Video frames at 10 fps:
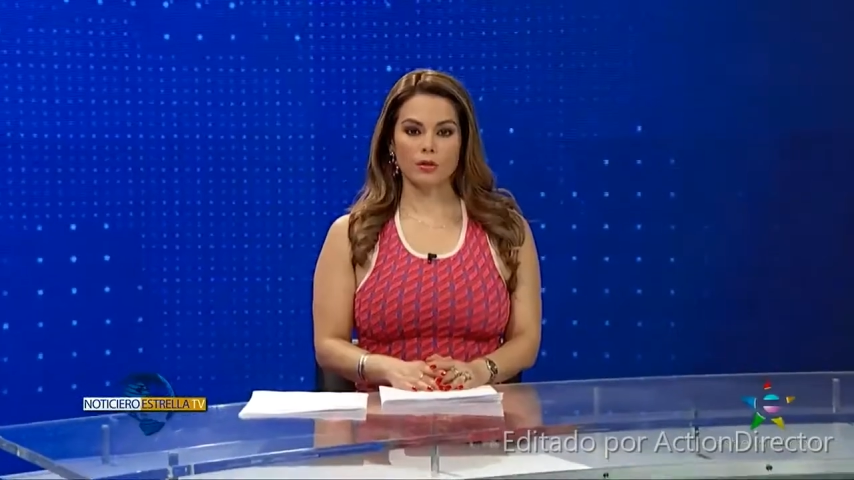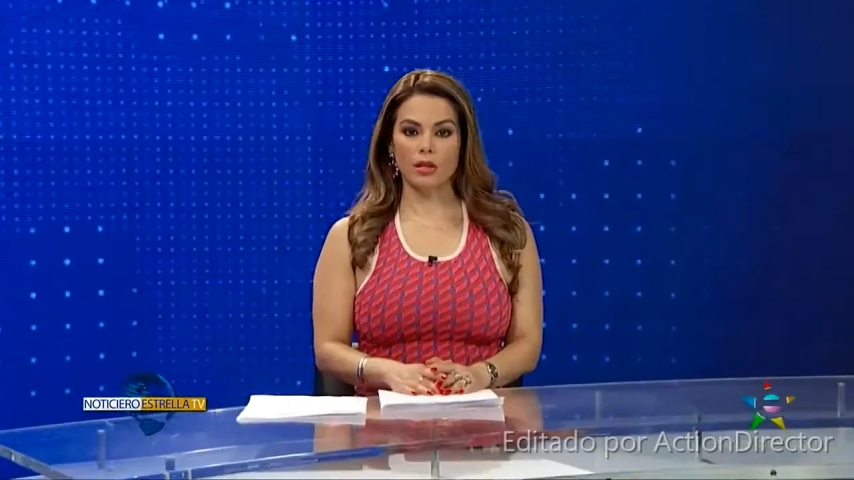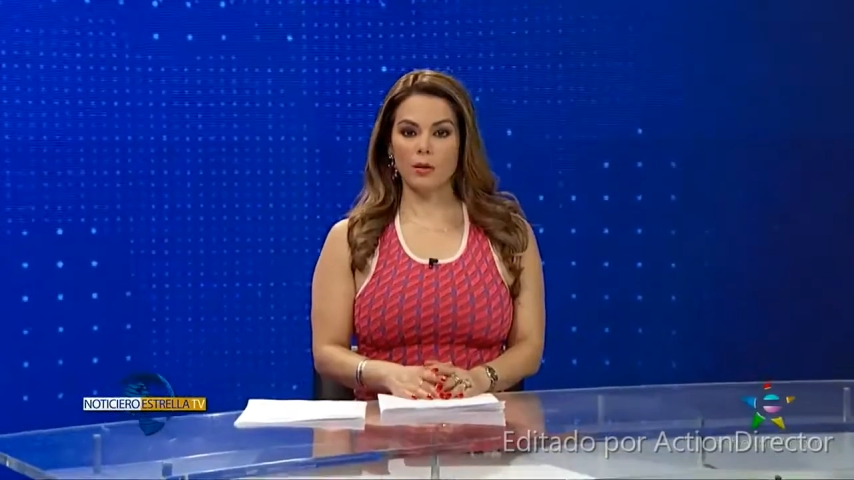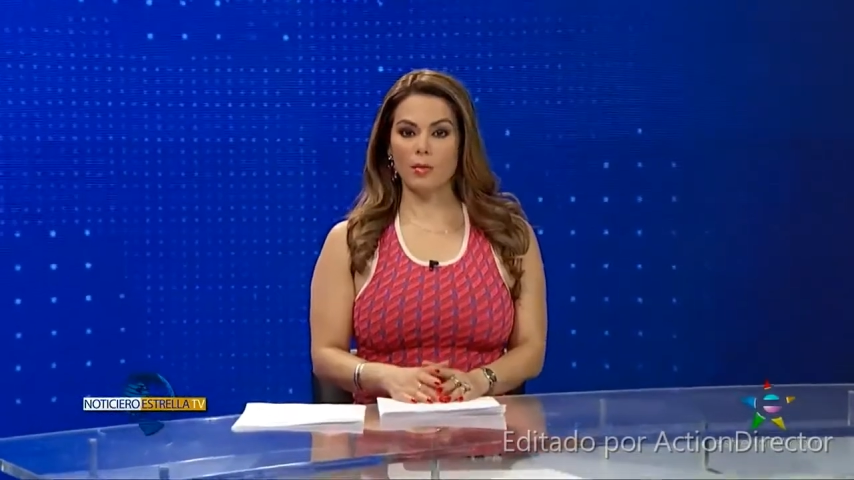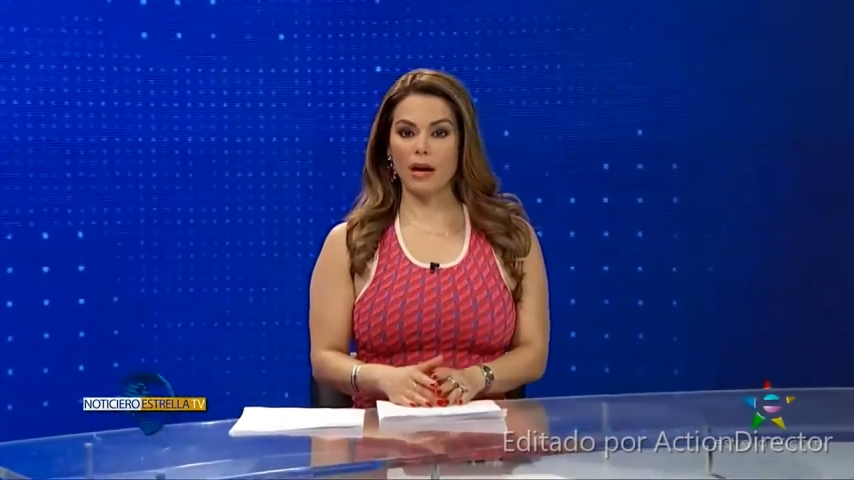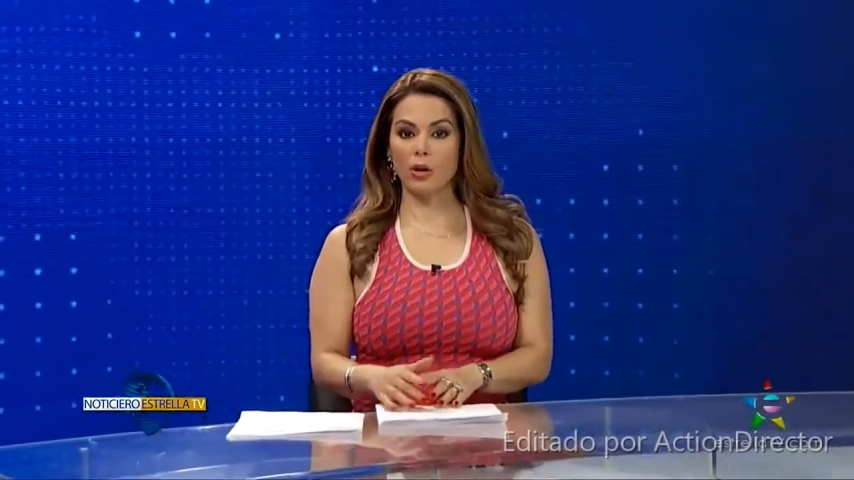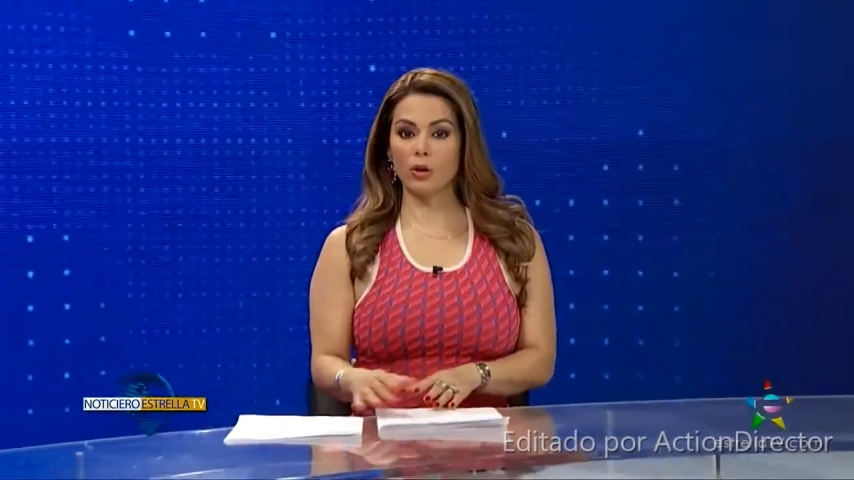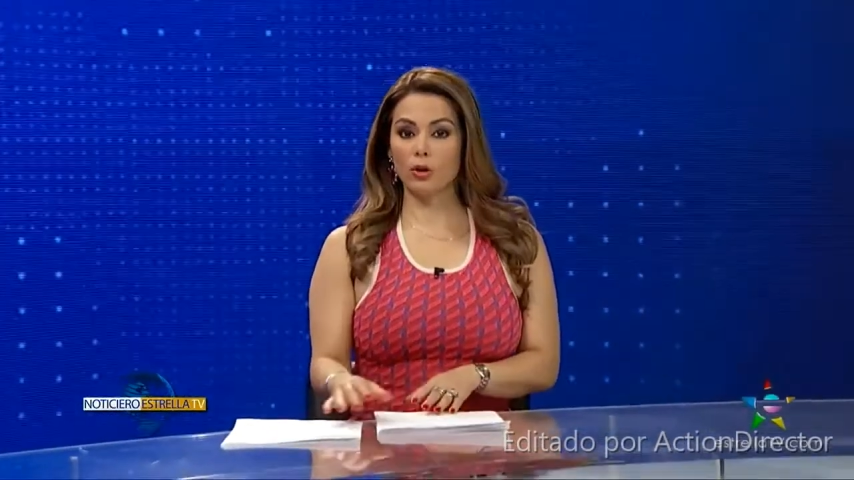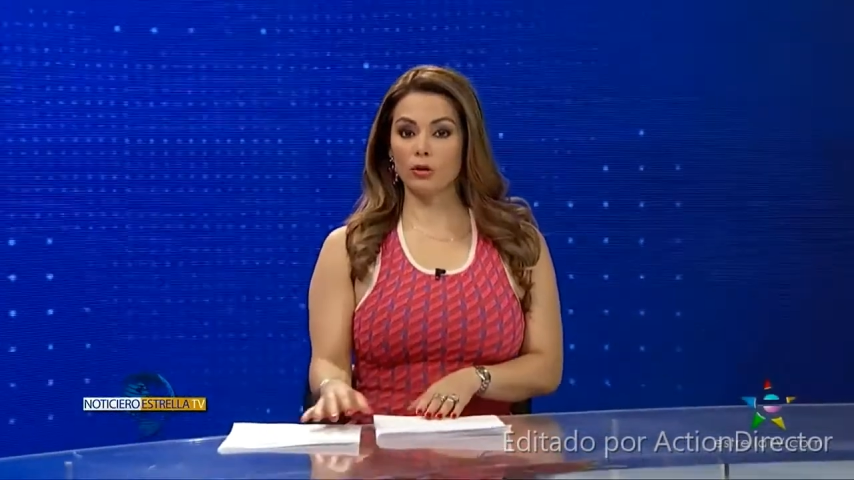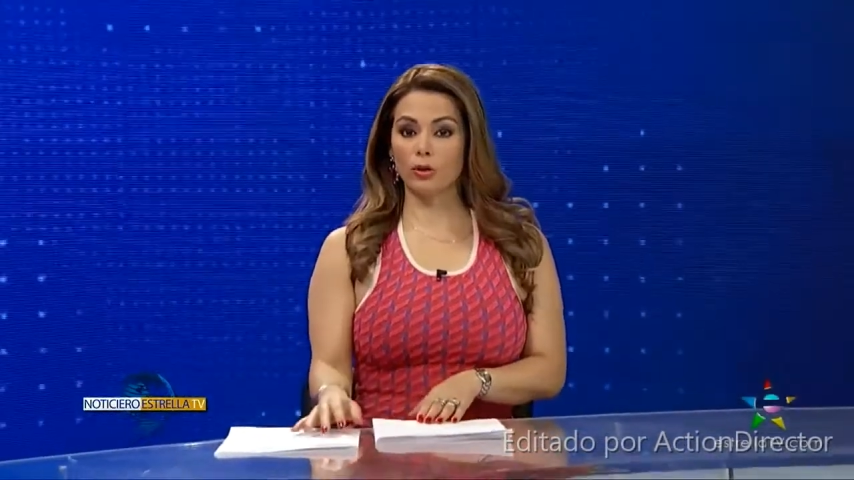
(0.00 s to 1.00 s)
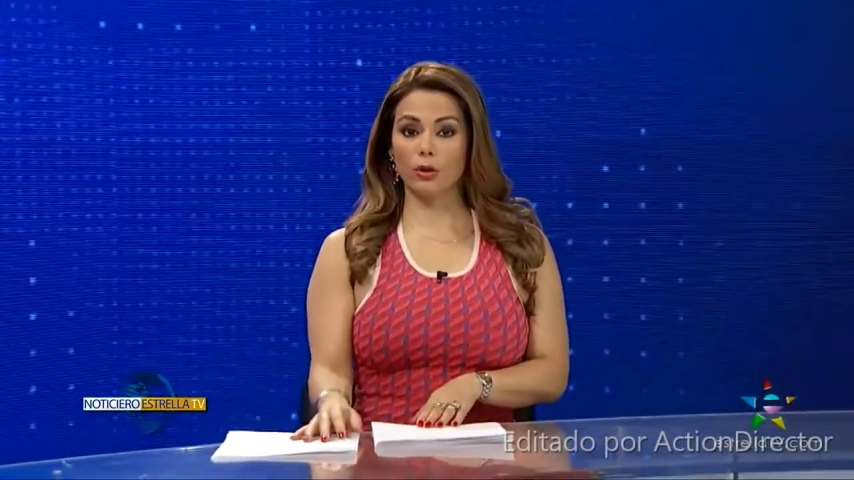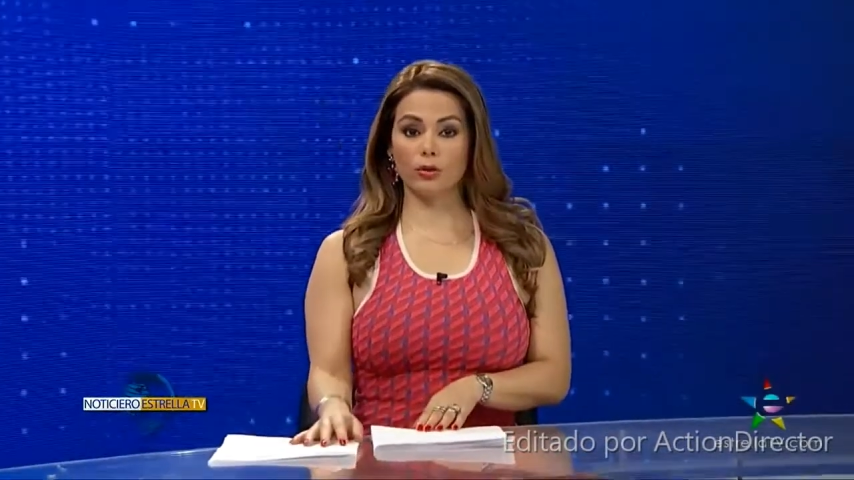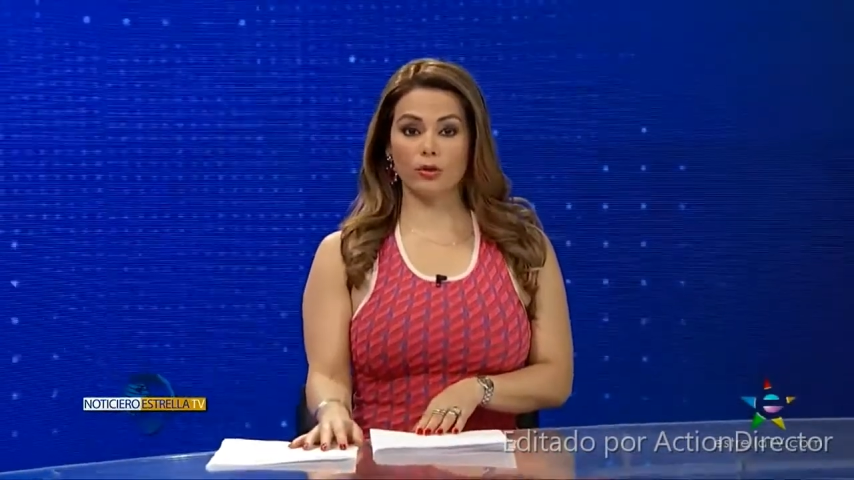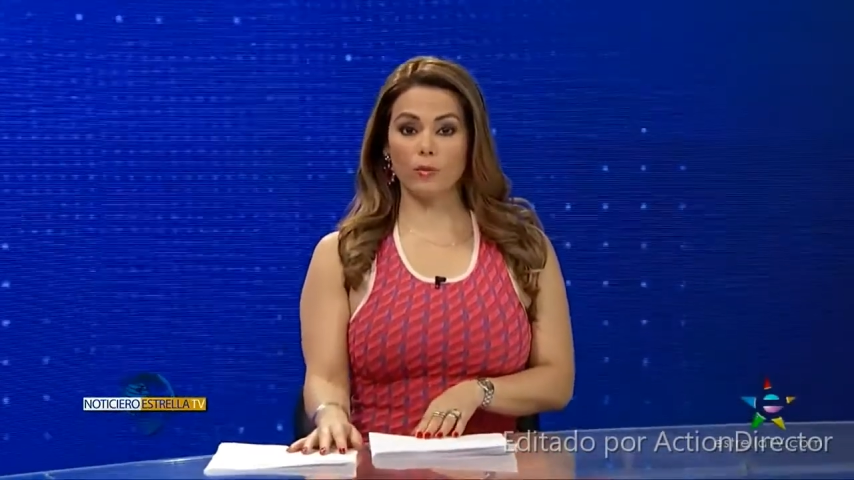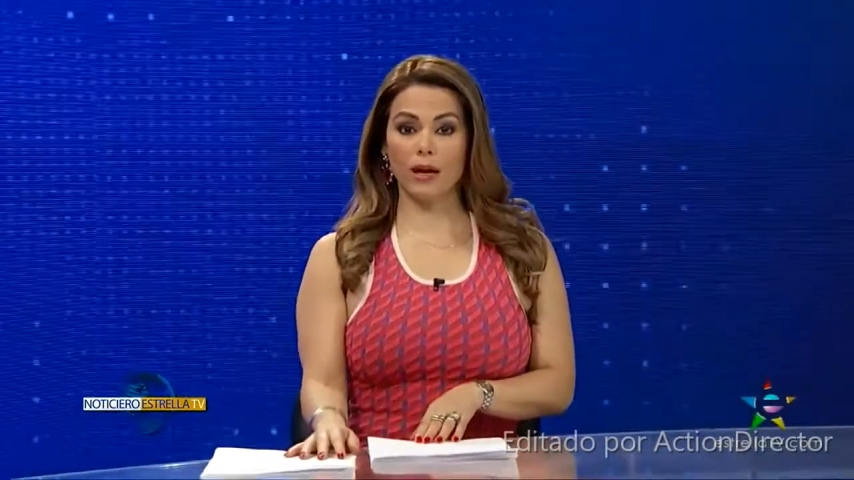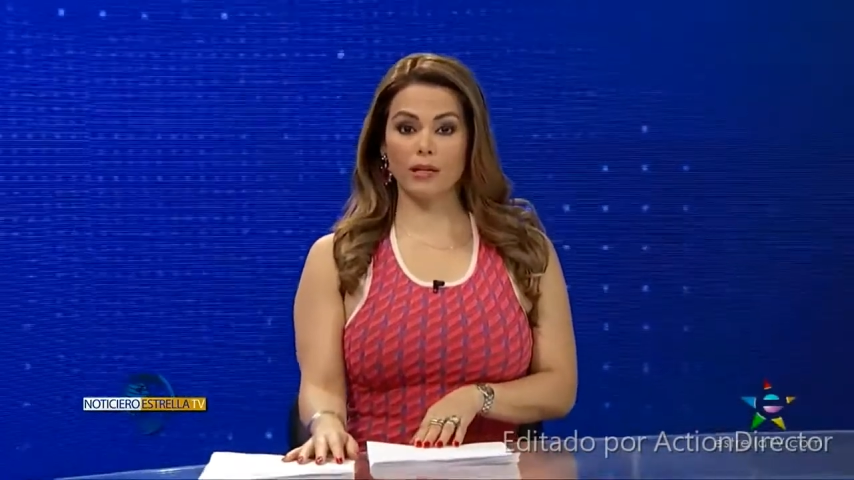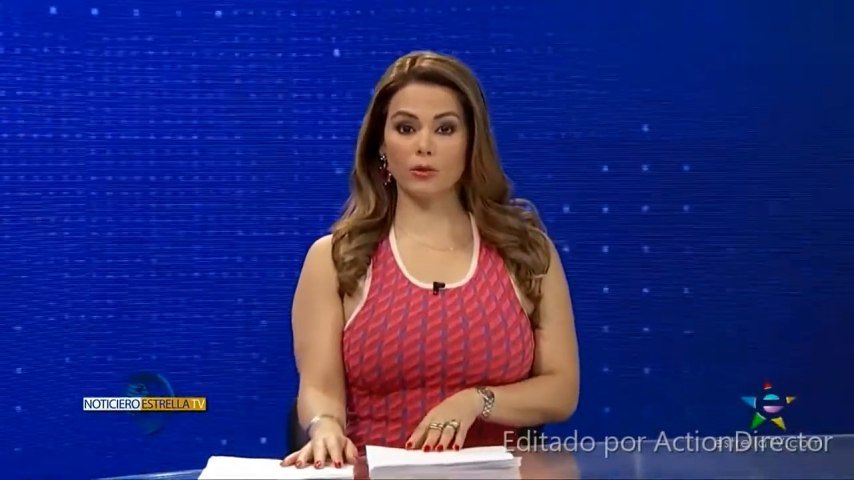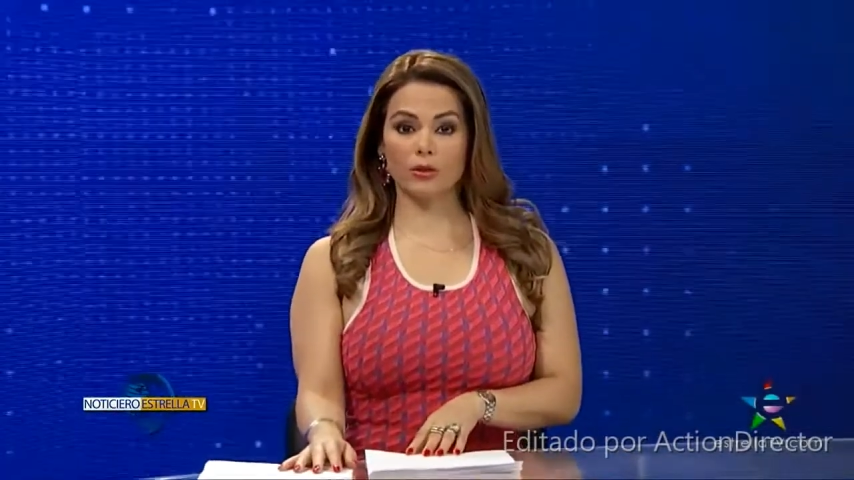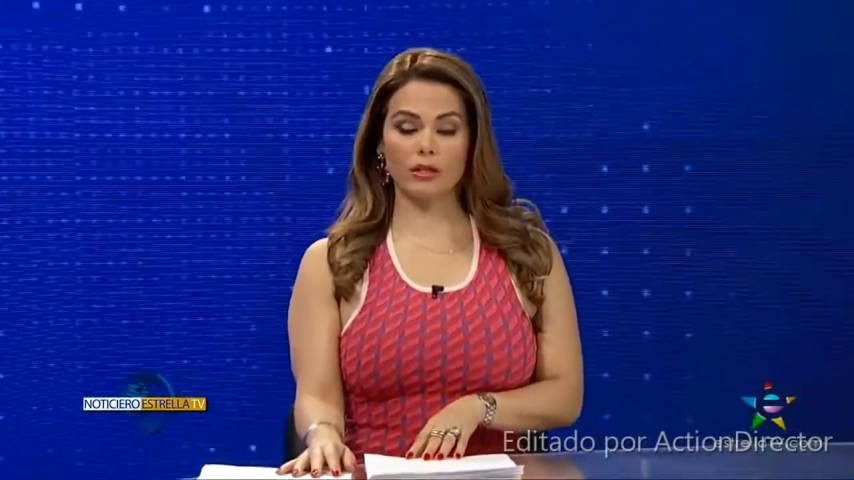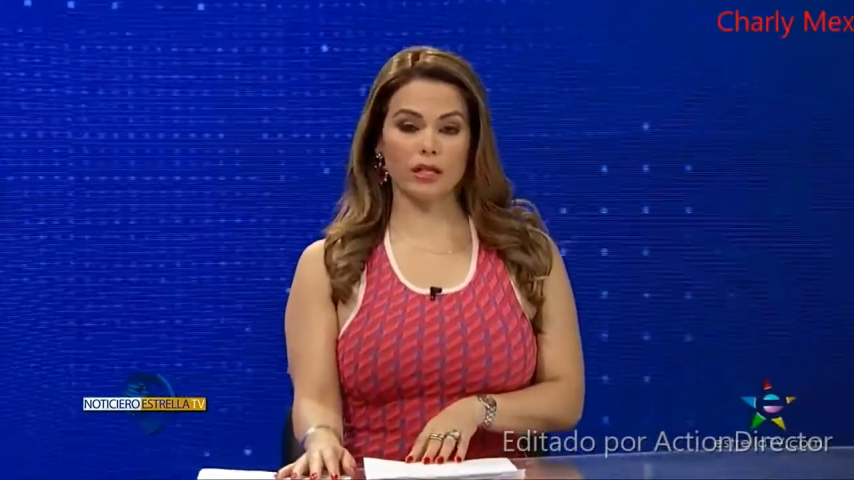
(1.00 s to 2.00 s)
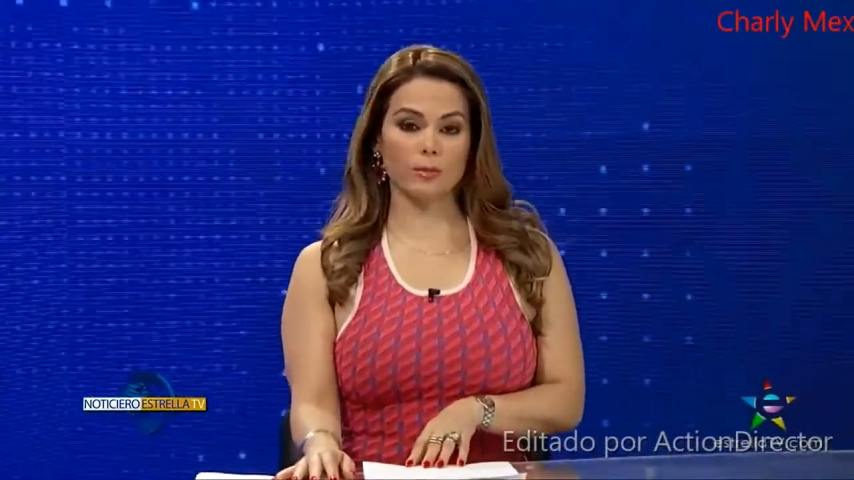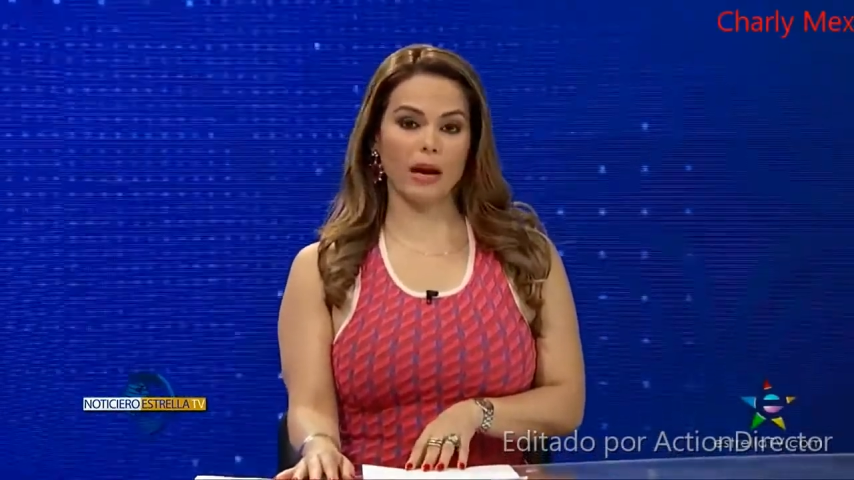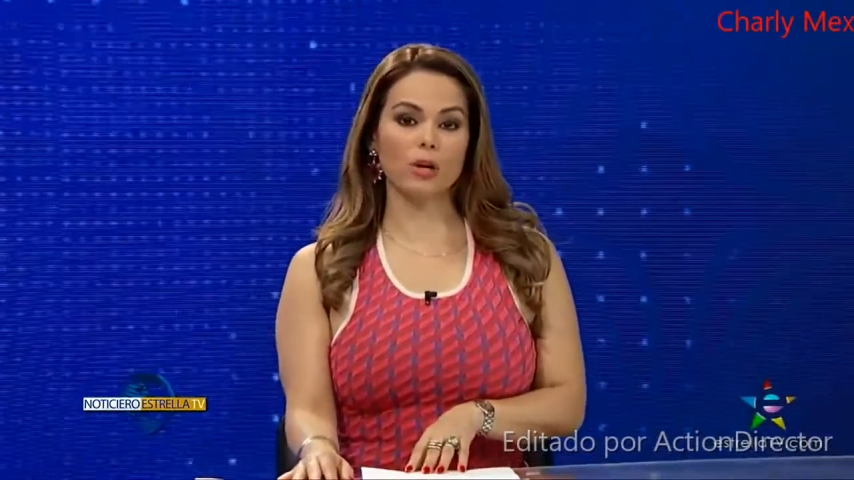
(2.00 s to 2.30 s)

Sin embargo, no todo son malas noticias